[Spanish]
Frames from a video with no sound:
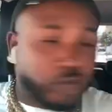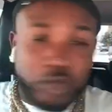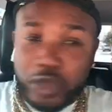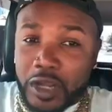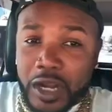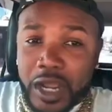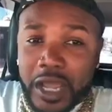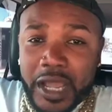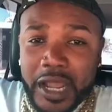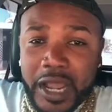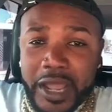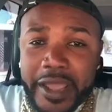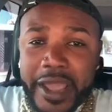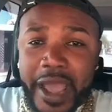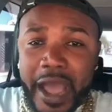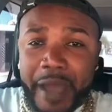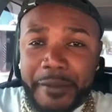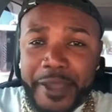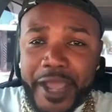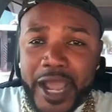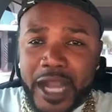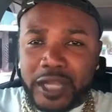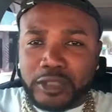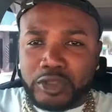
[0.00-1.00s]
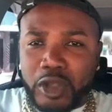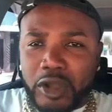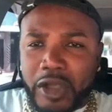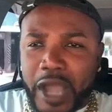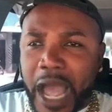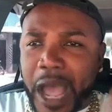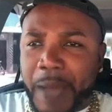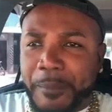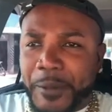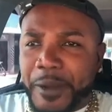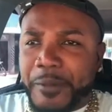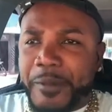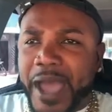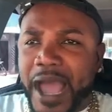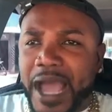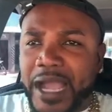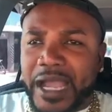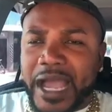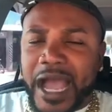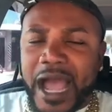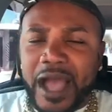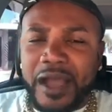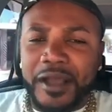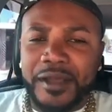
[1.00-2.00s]
Con tigueraje abierto. Capri, ven
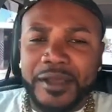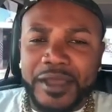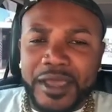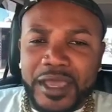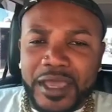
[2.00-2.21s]
acá.